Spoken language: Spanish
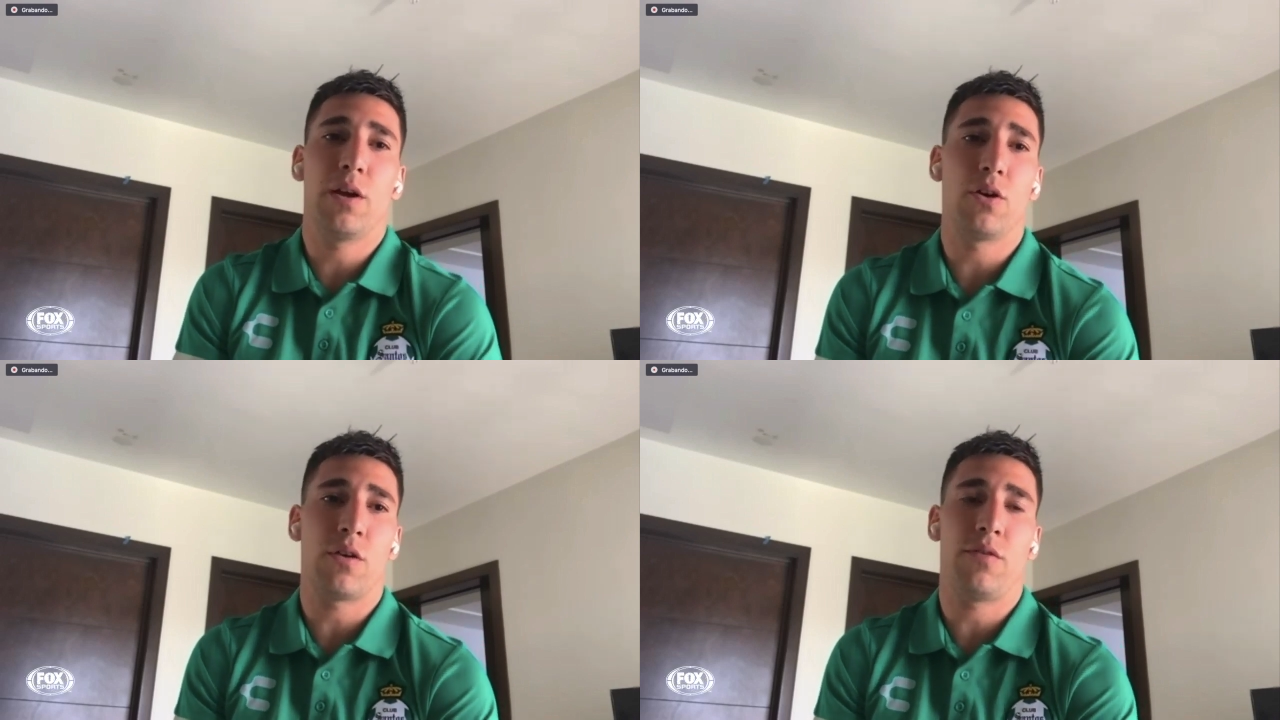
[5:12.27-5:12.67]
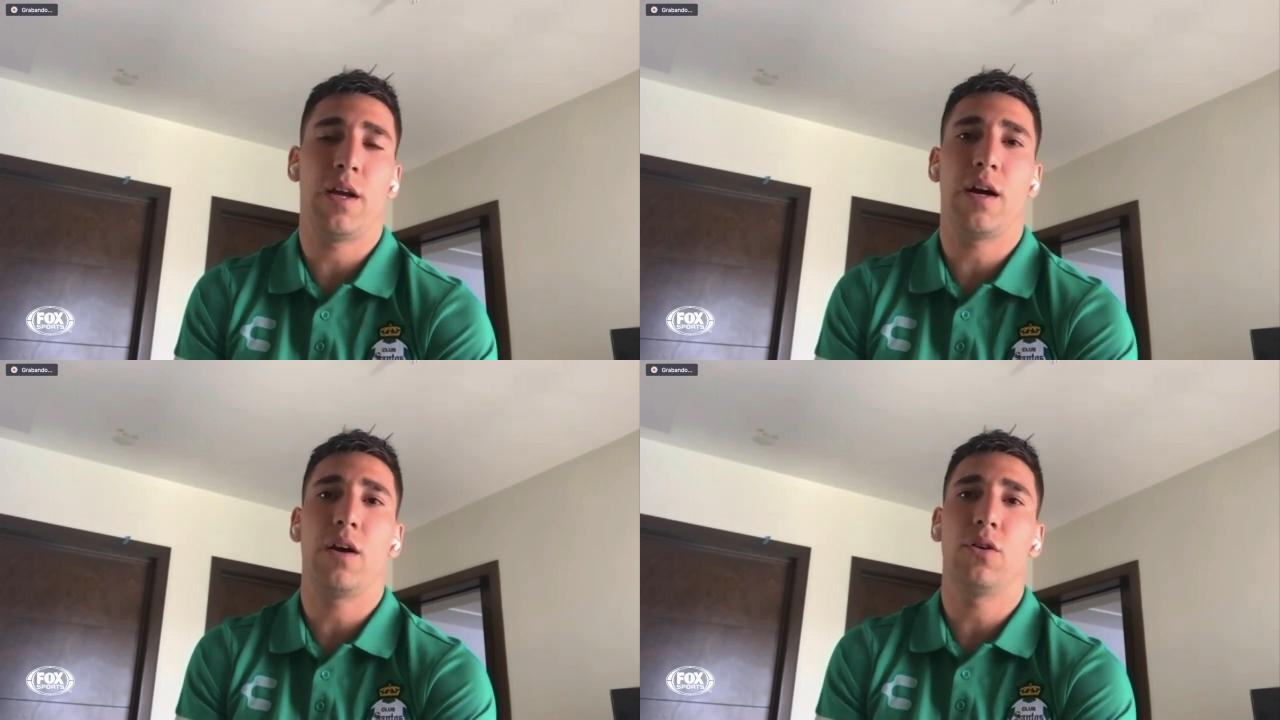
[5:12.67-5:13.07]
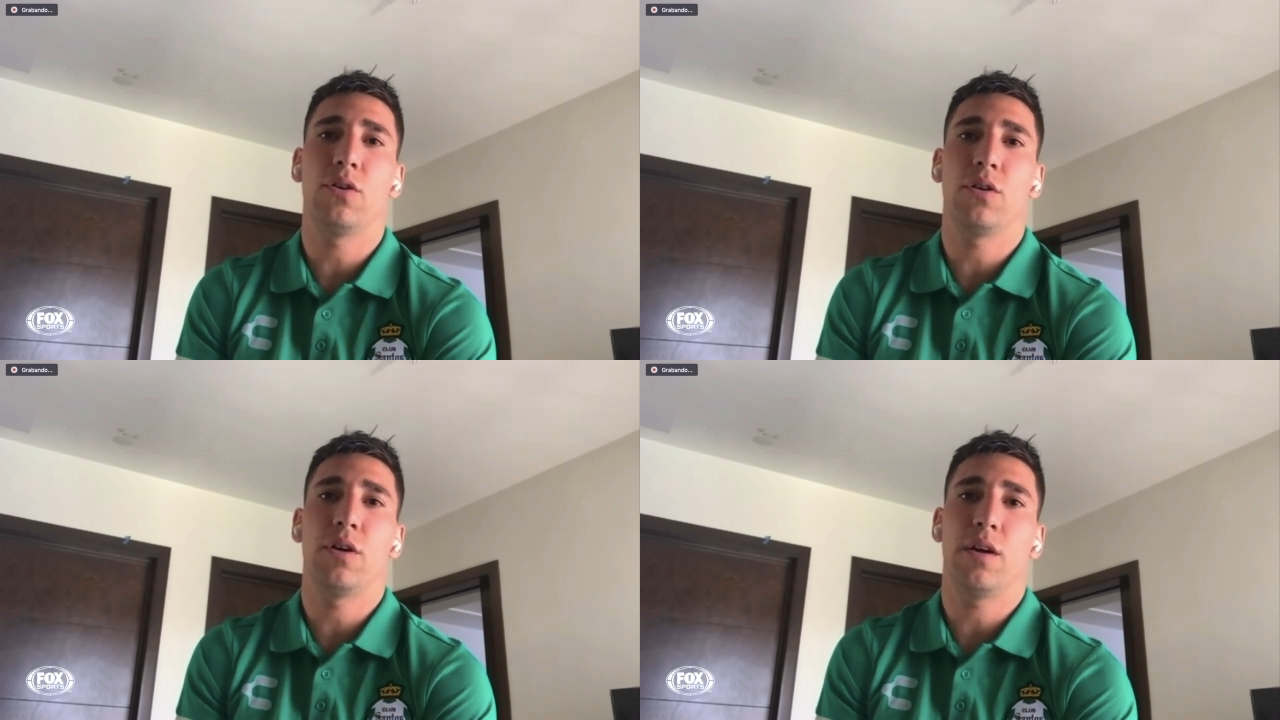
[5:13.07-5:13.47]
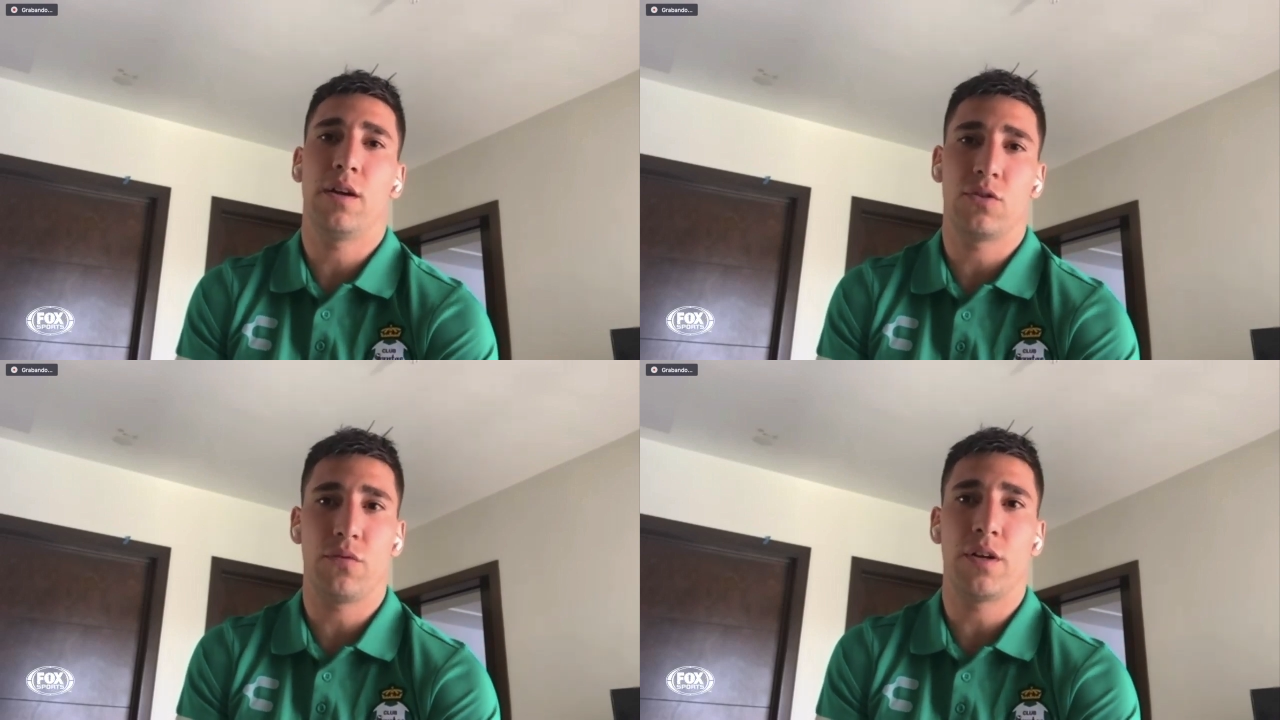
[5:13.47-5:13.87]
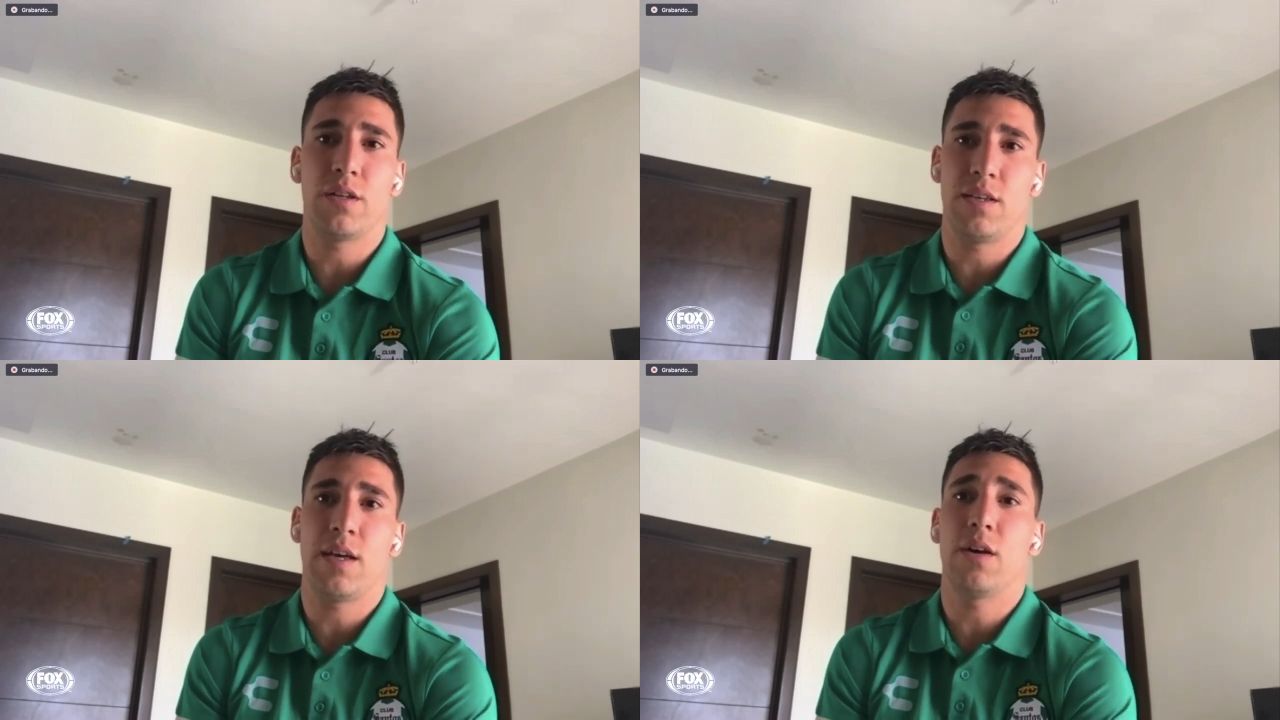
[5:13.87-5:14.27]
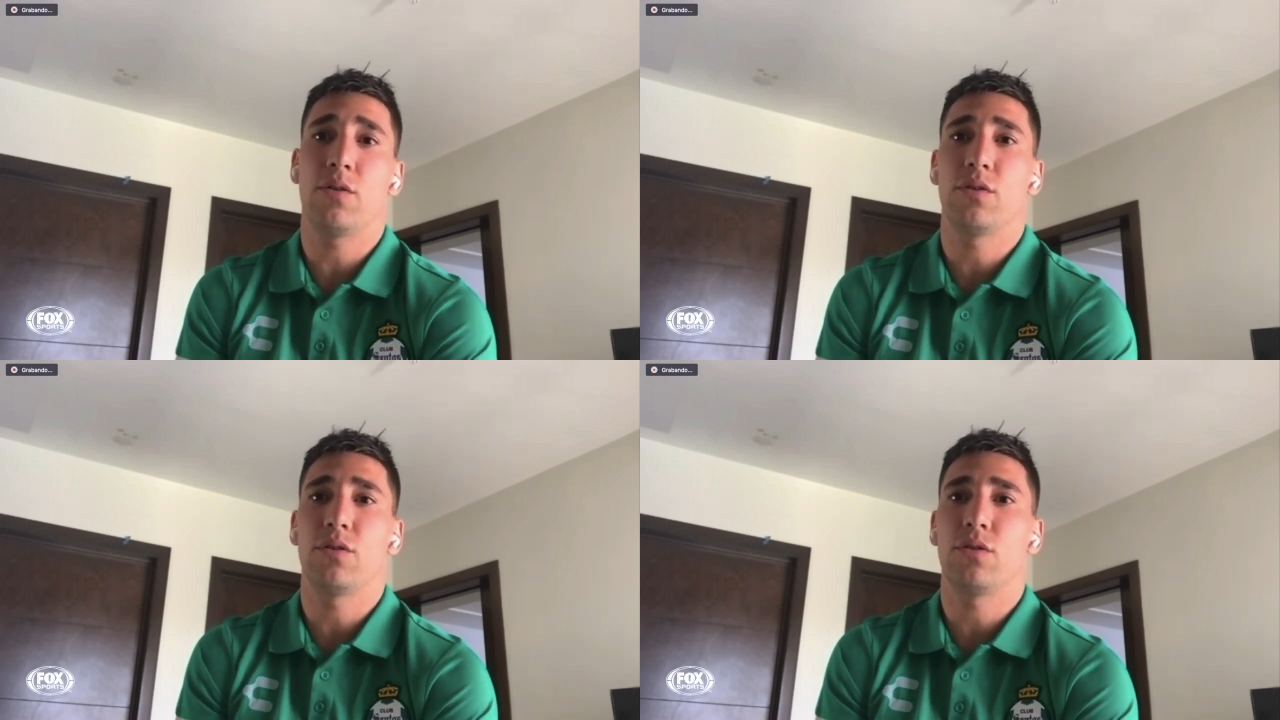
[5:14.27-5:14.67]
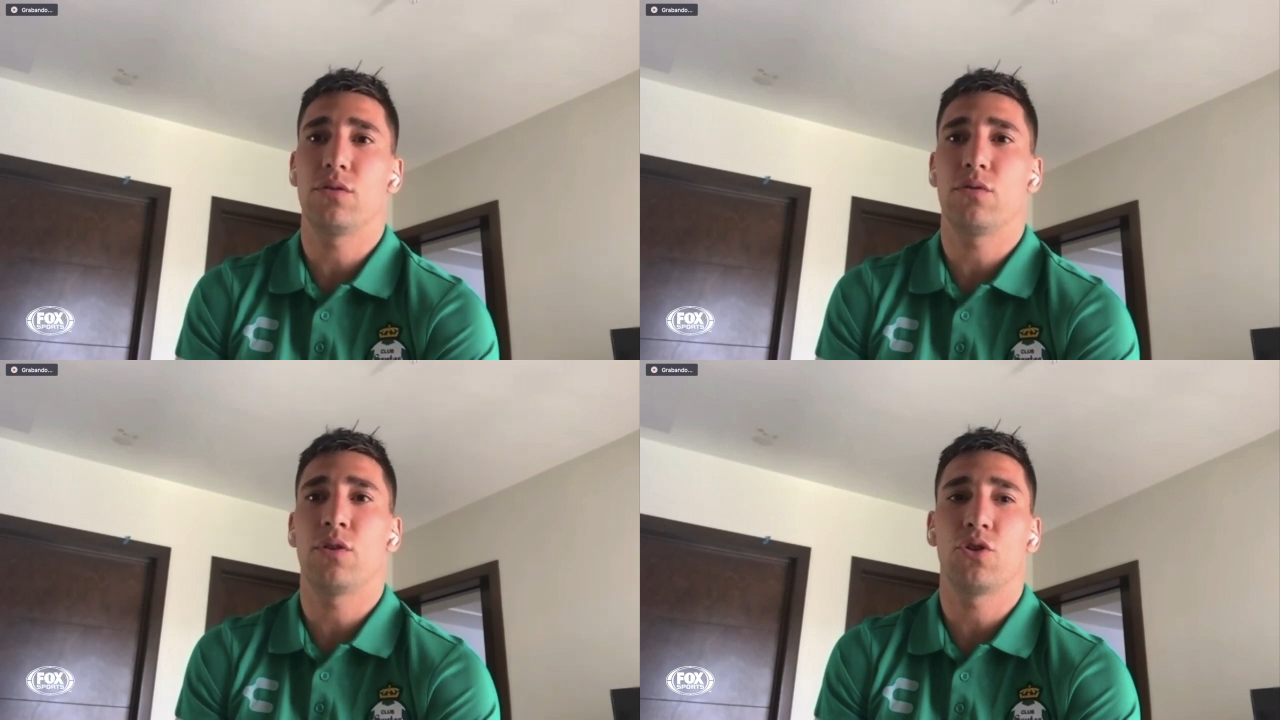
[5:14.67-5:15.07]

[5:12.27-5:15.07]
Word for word: verlo reflejado en su felicidad cuando,